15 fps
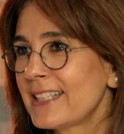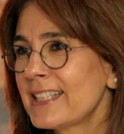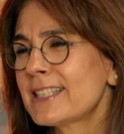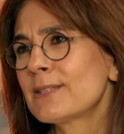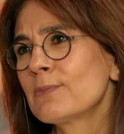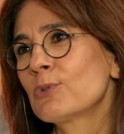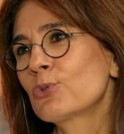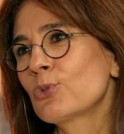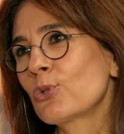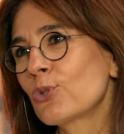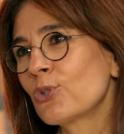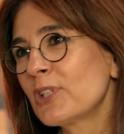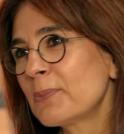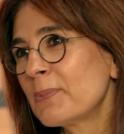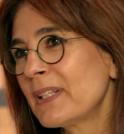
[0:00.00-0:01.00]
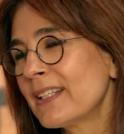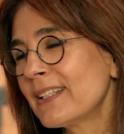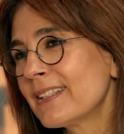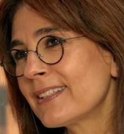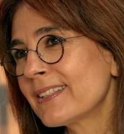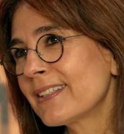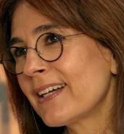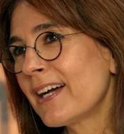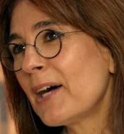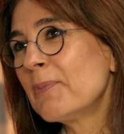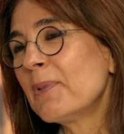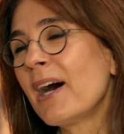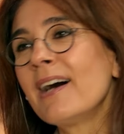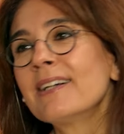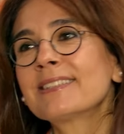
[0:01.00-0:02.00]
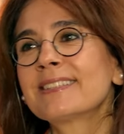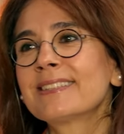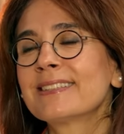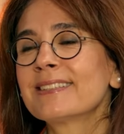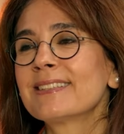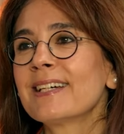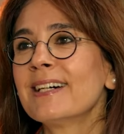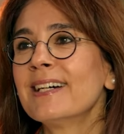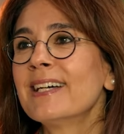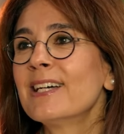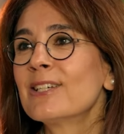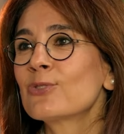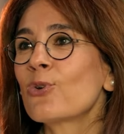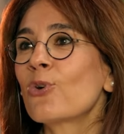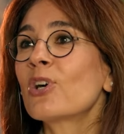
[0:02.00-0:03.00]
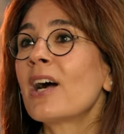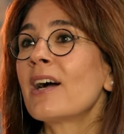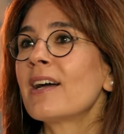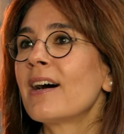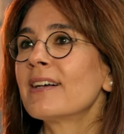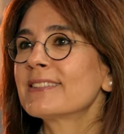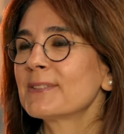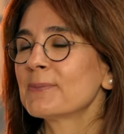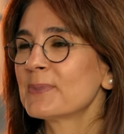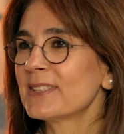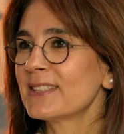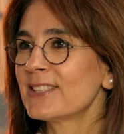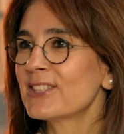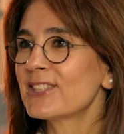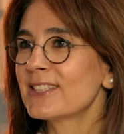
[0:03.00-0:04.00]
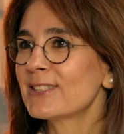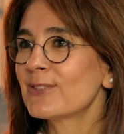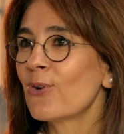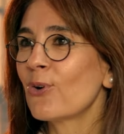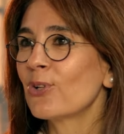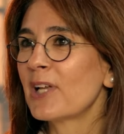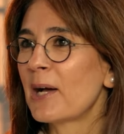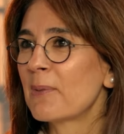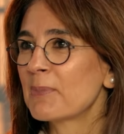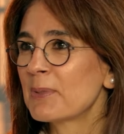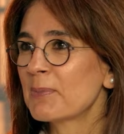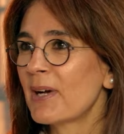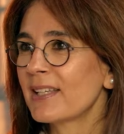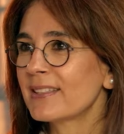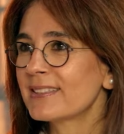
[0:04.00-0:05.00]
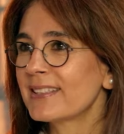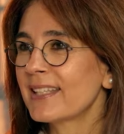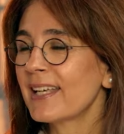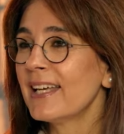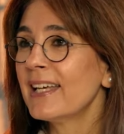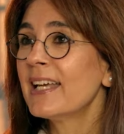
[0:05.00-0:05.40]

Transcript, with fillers: İsmi zor olabilir ama aslında çok hayatımızın içinde olan bir madde.